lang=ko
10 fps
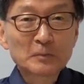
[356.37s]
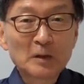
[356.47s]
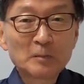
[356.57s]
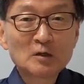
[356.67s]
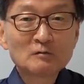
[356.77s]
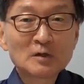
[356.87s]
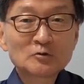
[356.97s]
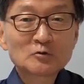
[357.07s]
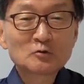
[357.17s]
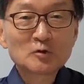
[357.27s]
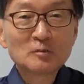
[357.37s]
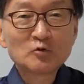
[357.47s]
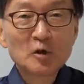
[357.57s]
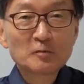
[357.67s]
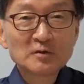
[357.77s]
미국과 중국의
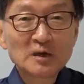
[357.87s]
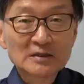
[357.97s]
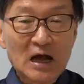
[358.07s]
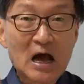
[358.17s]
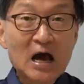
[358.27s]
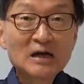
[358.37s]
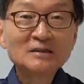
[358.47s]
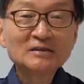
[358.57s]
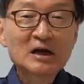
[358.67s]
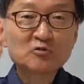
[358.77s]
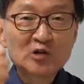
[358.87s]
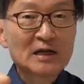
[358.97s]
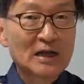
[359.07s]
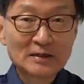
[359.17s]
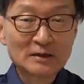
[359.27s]
무역 분쟁에서 항상
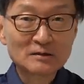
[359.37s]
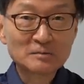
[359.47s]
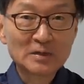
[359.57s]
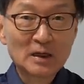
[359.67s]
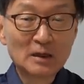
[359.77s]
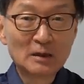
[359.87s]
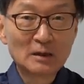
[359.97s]
차이나 이겼습니다.